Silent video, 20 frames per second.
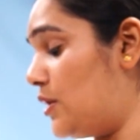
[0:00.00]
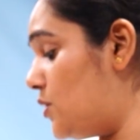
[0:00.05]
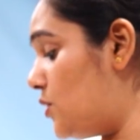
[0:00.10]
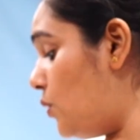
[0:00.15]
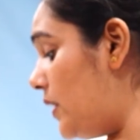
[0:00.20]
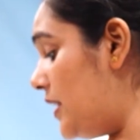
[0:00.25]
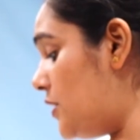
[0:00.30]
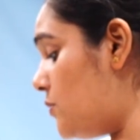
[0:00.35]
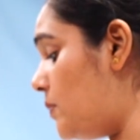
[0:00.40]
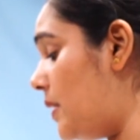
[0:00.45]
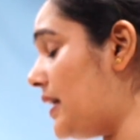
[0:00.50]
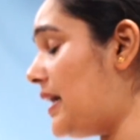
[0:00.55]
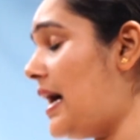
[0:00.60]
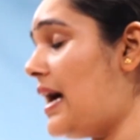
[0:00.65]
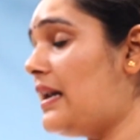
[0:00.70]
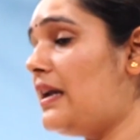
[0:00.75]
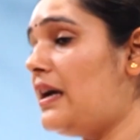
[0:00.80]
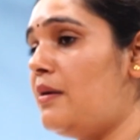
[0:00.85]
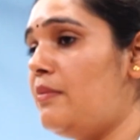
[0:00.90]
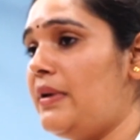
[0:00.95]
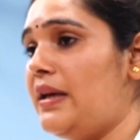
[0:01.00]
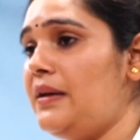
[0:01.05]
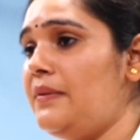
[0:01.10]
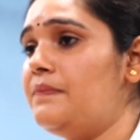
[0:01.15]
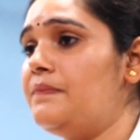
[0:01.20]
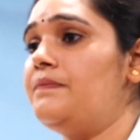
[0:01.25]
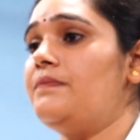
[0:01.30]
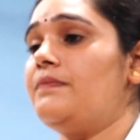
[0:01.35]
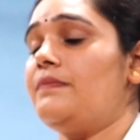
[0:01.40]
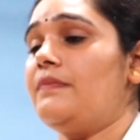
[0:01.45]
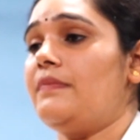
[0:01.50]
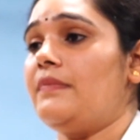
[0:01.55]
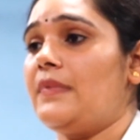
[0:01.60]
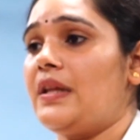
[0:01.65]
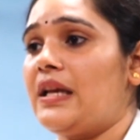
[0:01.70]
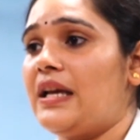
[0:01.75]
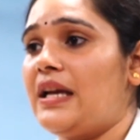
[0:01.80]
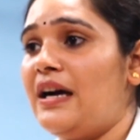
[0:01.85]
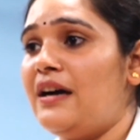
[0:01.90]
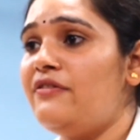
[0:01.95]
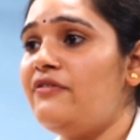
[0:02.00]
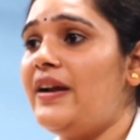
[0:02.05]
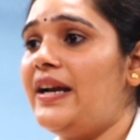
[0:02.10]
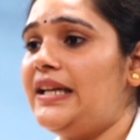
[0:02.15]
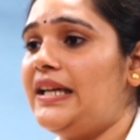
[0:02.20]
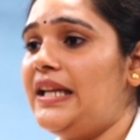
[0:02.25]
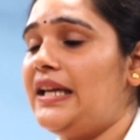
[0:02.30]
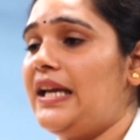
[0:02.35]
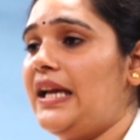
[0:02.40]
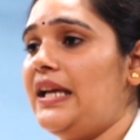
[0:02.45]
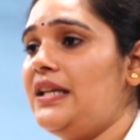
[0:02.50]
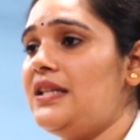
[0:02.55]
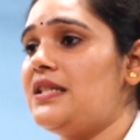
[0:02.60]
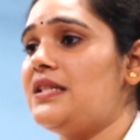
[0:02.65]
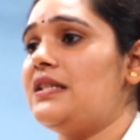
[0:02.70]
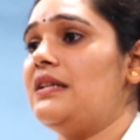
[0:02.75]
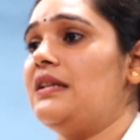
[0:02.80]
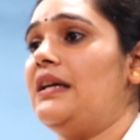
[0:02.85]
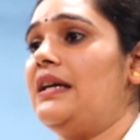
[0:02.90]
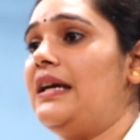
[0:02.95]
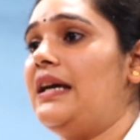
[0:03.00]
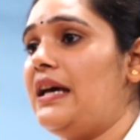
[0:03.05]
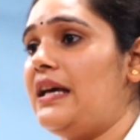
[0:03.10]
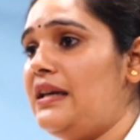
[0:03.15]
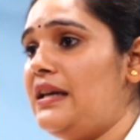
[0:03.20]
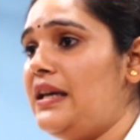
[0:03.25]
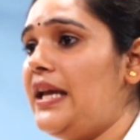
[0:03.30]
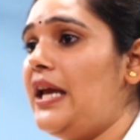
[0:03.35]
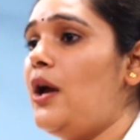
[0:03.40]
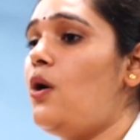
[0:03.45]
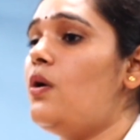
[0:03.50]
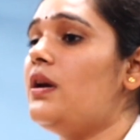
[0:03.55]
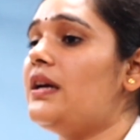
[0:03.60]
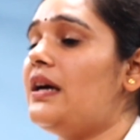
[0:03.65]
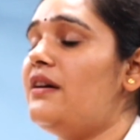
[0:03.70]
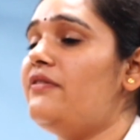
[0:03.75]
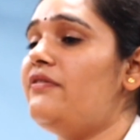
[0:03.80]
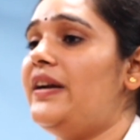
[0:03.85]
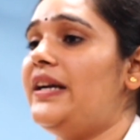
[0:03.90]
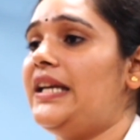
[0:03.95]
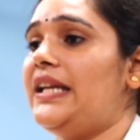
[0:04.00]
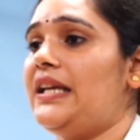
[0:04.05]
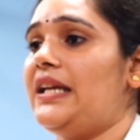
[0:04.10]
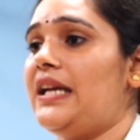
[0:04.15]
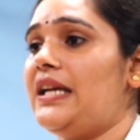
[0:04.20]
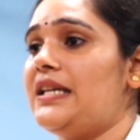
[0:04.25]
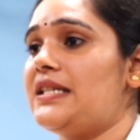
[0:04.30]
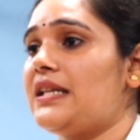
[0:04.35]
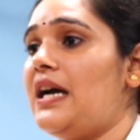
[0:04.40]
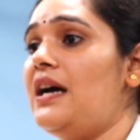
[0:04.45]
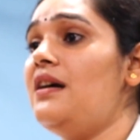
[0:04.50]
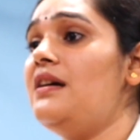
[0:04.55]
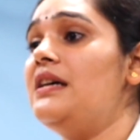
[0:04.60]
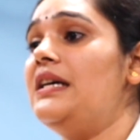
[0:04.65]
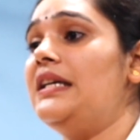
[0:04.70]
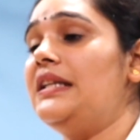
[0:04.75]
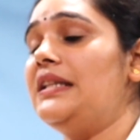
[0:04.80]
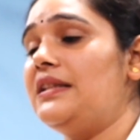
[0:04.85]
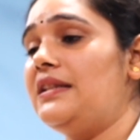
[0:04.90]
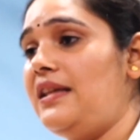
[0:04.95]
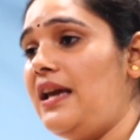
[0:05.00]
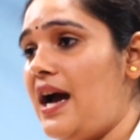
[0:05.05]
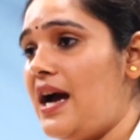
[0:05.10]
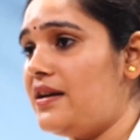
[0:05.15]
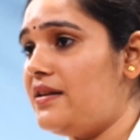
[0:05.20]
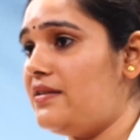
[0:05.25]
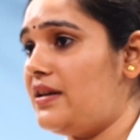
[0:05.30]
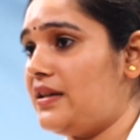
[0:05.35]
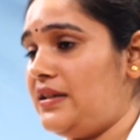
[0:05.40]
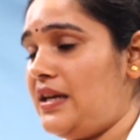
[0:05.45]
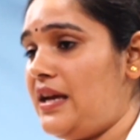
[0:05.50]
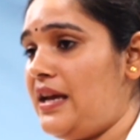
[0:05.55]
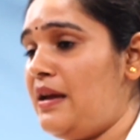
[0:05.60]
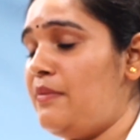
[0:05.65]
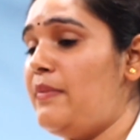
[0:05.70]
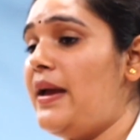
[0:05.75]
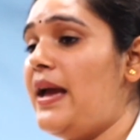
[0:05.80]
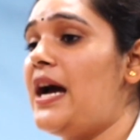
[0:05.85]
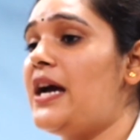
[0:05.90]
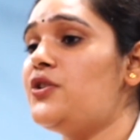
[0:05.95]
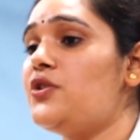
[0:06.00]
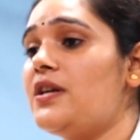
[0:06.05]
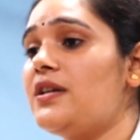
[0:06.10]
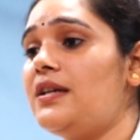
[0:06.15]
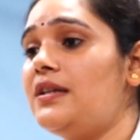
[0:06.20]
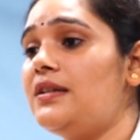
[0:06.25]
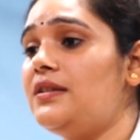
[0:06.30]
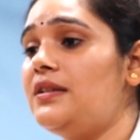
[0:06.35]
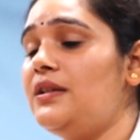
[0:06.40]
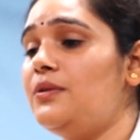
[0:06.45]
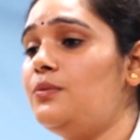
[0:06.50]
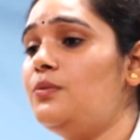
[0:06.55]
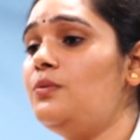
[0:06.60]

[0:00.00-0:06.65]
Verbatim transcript: so, इस प्रकार हमें कफ एटिकेट्स करने हैं और कफ एटिकेट्स का ध्यान रखना है मैं आशा करती हूँ